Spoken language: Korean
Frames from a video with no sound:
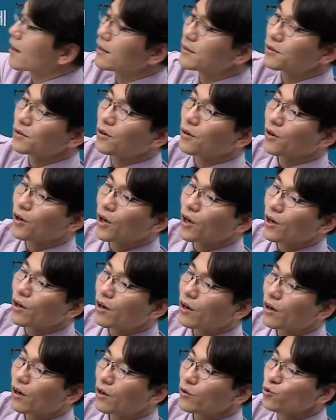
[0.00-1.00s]
해가지고
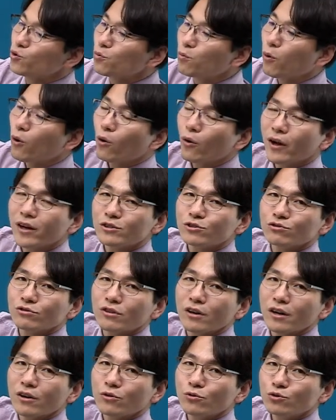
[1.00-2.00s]
어, 유보해 준
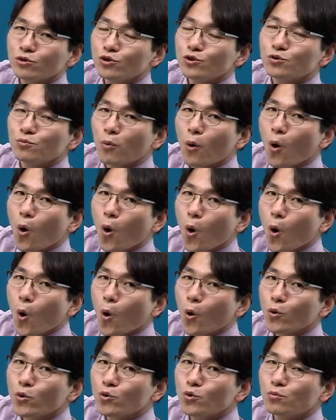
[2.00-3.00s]
거예요. 유보.
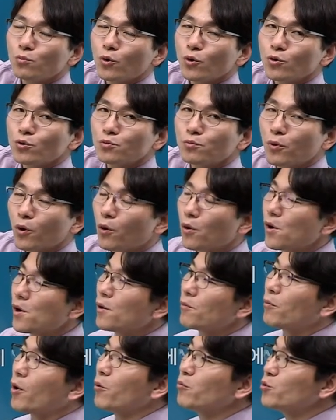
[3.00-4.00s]
유보 유보
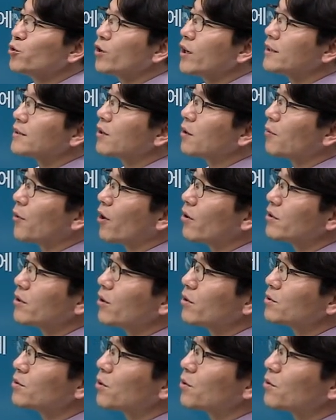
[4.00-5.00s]
법률에서
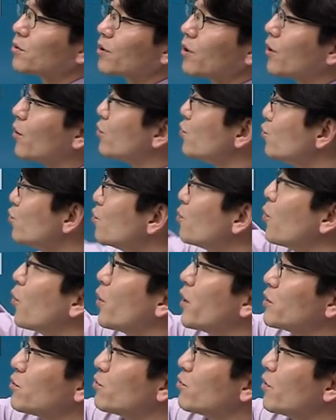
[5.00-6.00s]
명령 쪽으로요
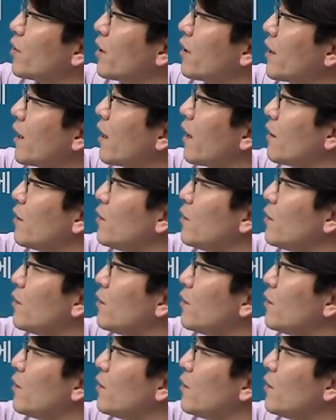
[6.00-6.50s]
유보해 준 거예요. 야